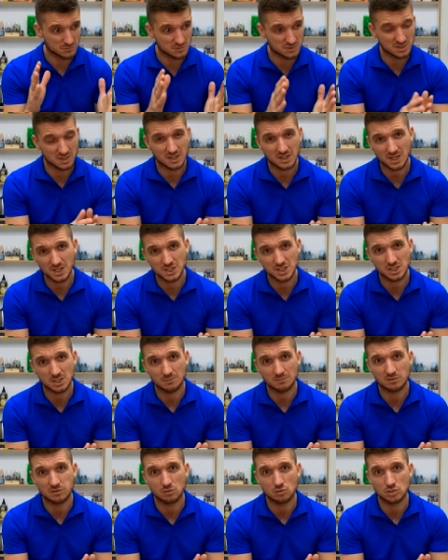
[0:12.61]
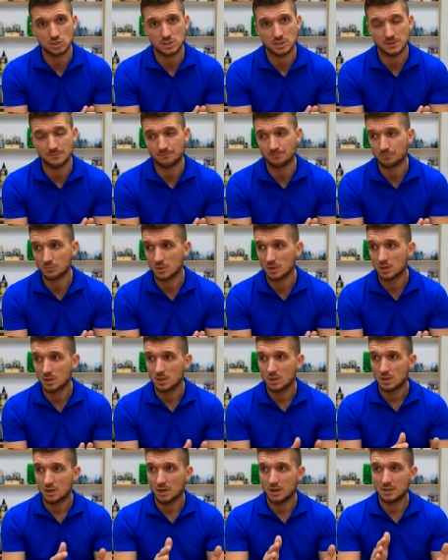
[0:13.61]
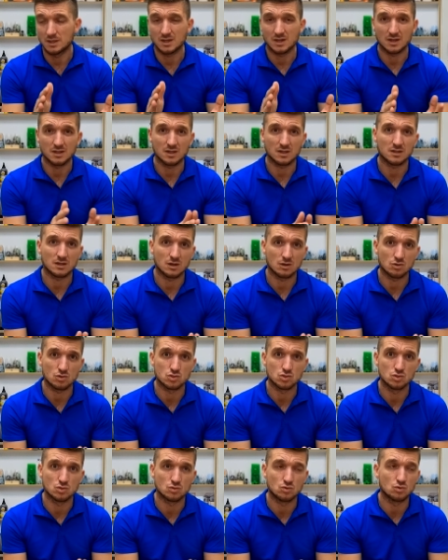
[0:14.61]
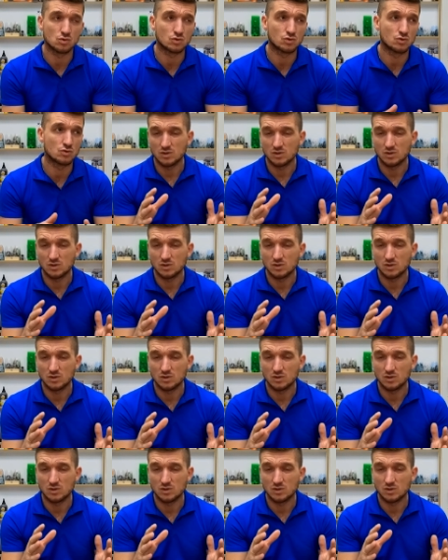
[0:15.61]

заказчикам сложно они хотят хорошую кухню,